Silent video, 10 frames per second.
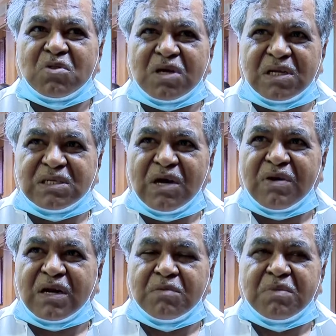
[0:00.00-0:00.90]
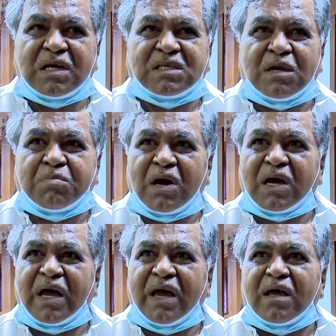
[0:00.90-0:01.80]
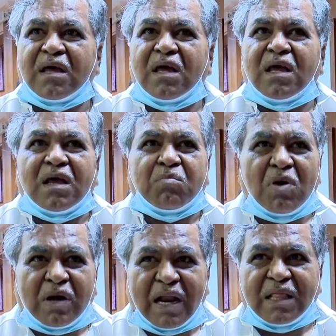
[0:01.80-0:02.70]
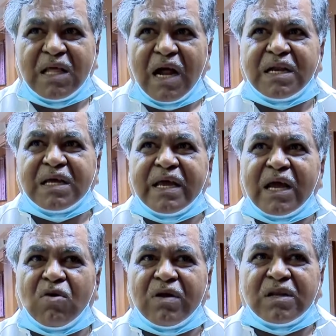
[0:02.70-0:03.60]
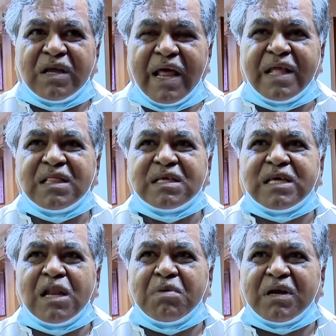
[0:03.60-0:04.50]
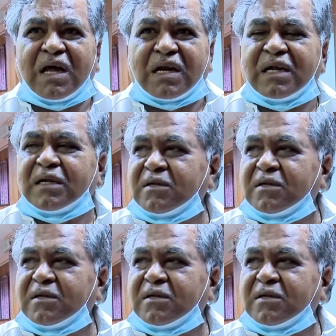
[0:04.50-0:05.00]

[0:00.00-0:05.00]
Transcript: முத்துகிருஷ்ணன் அவர்கள் மிக சிறப்பாக கடந்த ஆண்டு எங்களுடன் இணைந்து செயல்பட்டார்கள்